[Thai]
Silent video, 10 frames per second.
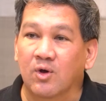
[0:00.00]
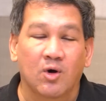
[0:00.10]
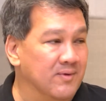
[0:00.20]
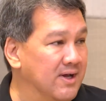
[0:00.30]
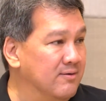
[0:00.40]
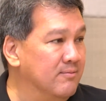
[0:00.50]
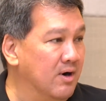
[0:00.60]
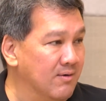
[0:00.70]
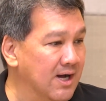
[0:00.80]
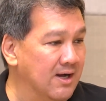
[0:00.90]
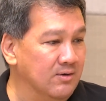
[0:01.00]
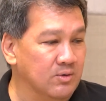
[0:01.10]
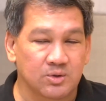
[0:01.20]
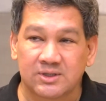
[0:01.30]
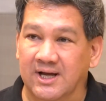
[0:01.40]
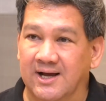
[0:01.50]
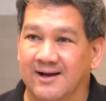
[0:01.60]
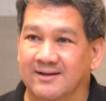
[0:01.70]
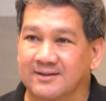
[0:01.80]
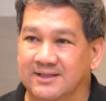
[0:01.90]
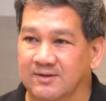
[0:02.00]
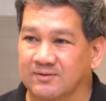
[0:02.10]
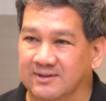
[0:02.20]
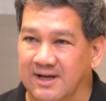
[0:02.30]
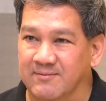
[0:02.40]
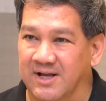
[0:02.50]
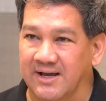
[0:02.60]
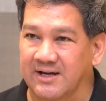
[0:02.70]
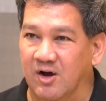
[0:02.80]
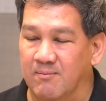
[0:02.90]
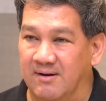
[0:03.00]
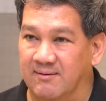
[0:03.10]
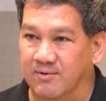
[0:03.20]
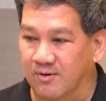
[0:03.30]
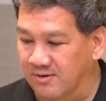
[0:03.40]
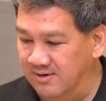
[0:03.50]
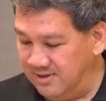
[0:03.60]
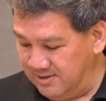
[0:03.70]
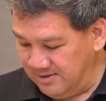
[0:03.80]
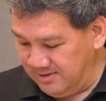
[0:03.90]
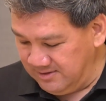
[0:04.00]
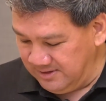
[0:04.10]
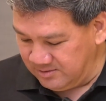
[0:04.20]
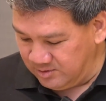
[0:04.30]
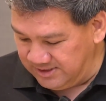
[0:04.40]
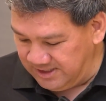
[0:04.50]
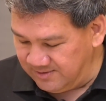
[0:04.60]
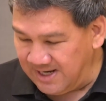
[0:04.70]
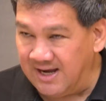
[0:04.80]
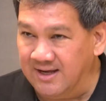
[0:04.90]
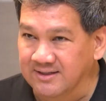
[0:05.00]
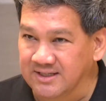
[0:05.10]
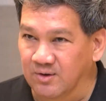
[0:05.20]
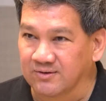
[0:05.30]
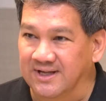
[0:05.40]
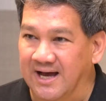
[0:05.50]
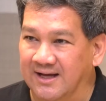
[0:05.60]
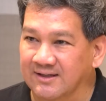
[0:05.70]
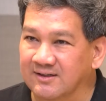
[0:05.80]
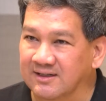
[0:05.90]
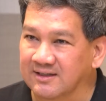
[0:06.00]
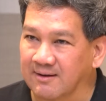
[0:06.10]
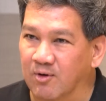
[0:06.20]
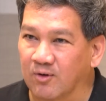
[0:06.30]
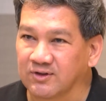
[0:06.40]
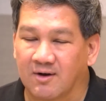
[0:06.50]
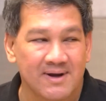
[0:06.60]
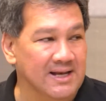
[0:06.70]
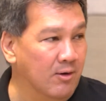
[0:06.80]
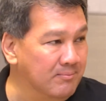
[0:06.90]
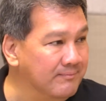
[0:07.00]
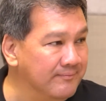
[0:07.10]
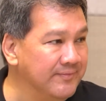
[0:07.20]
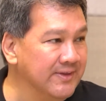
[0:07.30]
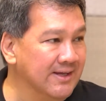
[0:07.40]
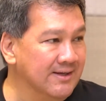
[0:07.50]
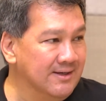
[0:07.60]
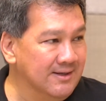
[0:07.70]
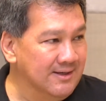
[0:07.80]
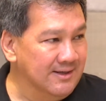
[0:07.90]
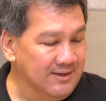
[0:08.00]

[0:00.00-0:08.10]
ยุโรปเนี่ยบอกว่าคุณจะทิวทำยังไงก็ได้ออกแบบลำโพง คุณทิวได้กี่องศาลำโพงต้องไม่ล้มอ๋อครับ